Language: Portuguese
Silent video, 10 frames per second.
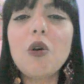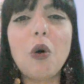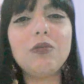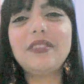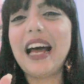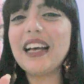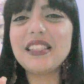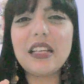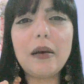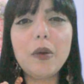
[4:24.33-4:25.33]
com
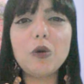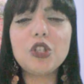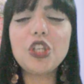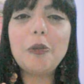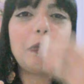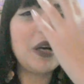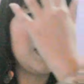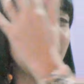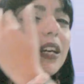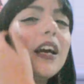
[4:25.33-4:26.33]
taça na mão de
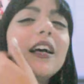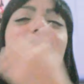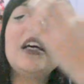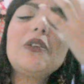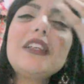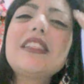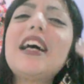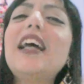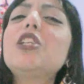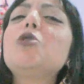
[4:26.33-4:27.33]
champanhe, dando
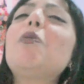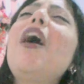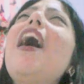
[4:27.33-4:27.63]
risada, tipo,